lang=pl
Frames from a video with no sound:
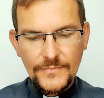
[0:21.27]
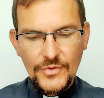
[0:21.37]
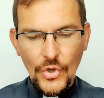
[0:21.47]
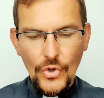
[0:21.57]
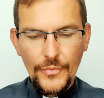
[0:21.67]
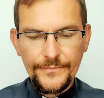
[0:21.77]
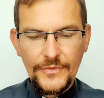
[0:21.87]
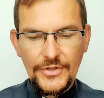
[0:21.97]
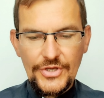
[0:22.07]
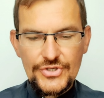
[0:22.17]
Do
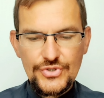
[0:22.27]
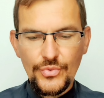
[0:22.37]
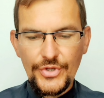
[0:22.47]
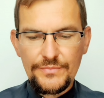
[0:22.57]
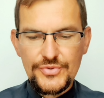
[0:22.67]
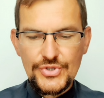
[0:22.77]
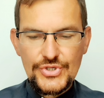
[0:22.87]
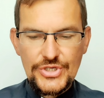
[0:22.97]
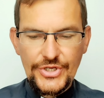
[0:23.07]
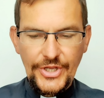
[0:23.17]
Jeszui
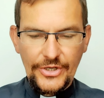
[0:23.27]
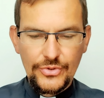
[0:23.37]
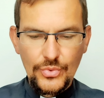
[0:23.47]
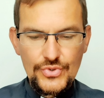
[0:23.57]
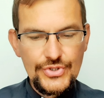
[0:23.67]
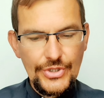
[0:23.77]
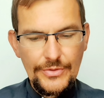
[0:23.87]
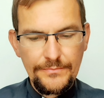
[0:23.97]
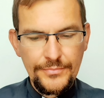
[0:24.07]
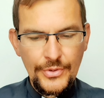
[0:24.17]
przyszli
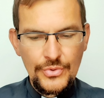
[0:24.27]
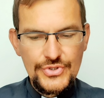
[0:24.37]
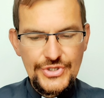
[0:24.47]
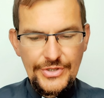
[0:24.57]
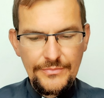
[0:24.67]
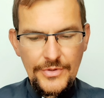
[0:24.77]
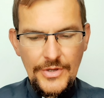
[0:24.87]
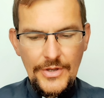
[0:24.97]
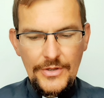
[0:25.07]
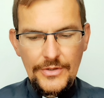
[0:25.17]
niektórzy pruszim
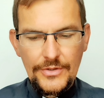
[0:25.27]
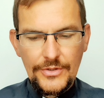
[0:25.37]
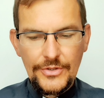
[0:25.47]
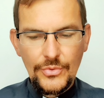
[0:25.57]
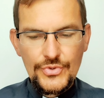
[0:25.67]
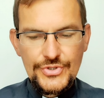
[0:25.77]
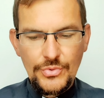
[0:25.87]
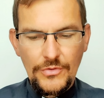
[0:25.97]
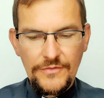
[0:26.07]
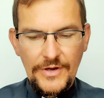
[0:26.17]
i
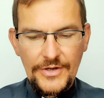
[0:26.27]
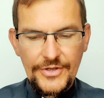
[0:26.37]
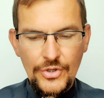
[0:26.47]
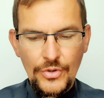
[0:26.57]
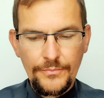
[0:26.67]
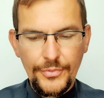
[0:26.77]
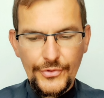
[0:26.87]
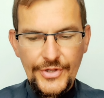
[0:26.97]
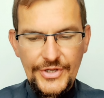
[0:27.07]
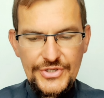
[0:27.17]
usiłowali go
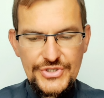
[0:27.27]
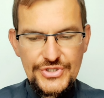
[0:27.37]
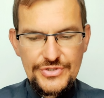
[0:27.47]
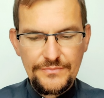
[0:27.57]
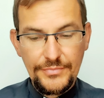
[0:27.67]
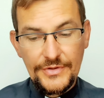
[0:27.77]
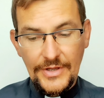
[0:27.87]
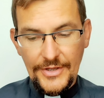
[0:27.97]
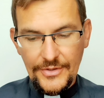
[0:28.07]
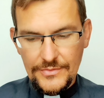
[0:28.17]
podejść,
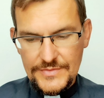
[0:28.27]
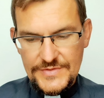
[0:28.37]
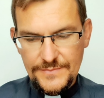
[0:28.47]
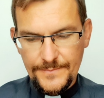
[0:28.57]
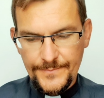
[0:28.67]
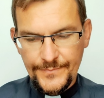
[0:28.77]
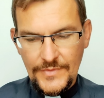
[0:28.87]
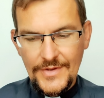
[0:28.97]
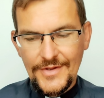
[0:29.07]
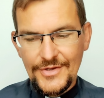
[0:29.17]
pytając –
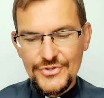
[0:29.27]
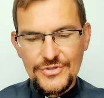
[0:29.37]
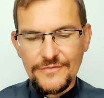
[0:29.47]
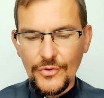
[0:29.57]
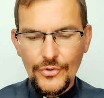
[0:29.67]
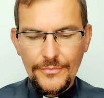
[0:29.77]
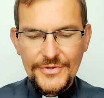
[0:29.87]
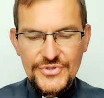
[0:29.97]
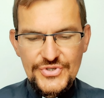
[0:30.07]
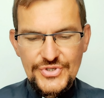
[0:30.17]
czy wolno
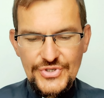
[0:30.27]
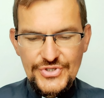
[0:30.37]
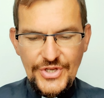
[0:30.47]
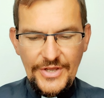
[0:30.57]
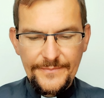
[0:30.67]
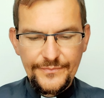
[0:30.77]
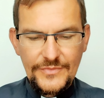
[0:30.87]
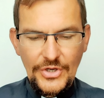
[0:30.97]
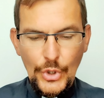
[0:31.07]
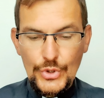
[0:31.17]
mężczyźnie
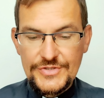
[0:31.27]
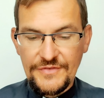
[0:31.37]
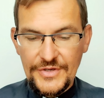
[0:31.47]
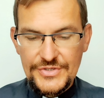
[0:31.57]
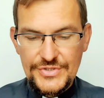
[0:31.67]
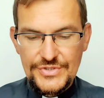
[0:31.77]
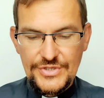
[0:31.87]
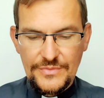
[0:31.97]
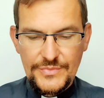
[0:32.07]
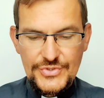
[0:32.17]
rozwieść
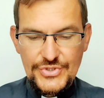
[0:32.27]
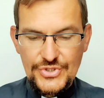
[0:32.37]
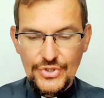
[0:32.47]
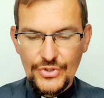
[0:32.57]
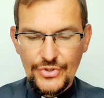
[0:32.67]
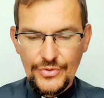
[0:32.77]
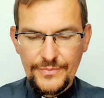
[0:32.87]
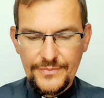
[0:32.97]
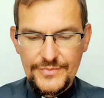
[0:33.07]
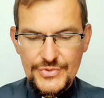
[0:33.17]
się z
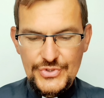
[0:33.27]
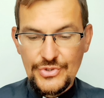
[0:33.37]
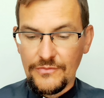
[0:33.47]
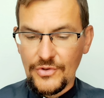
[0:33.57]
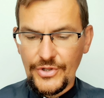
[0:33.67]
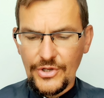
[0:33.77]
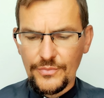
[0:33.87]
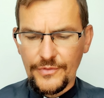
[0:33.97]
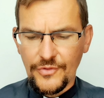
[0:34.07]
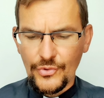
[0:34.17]
żoną z
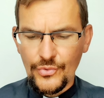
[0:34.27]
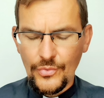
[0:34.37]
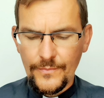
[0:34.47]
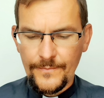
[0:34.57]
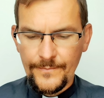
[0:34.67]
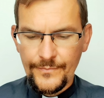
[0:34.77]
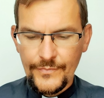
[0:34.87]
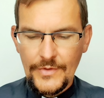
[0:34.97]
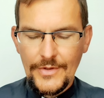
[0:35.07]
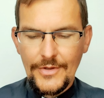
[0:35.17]
dowolnego powodu?
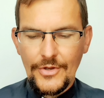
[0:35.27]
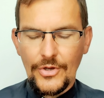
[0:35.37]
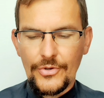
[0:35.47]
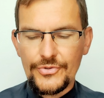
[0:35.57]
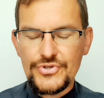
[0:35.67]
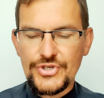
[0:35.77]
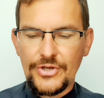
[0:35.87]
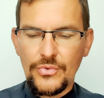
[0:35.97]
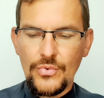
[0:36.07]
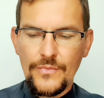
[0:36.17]

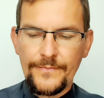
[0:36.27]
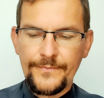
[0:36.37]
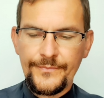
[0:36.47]
Odrzekł: